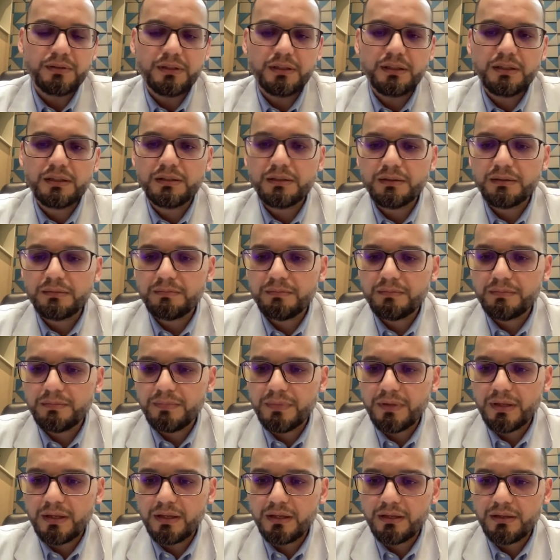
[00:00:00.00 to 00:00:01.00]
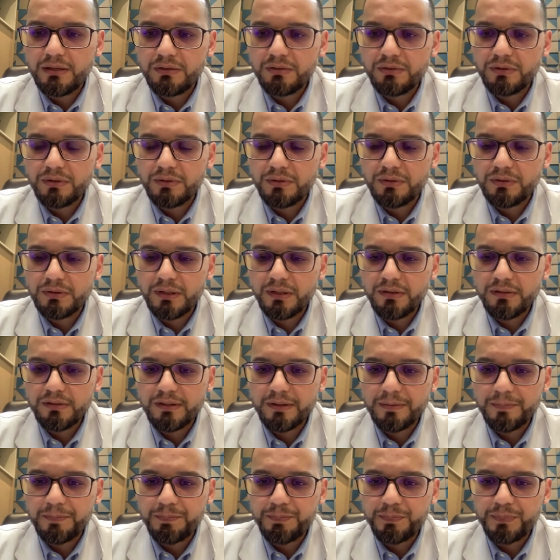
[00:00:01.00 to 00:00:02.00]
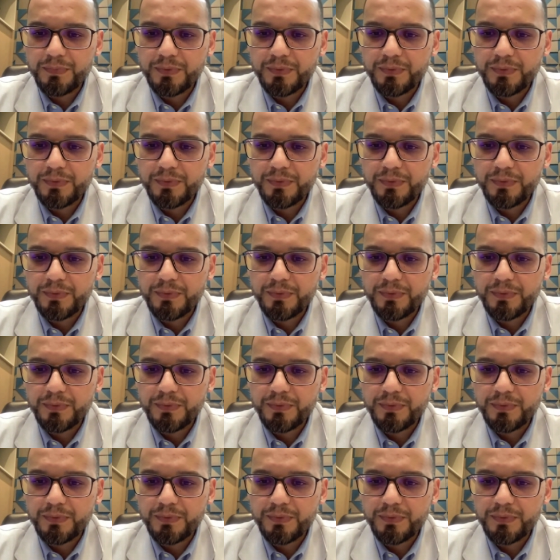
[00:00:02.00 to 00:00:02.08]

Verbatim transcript: né, é isso acontecer.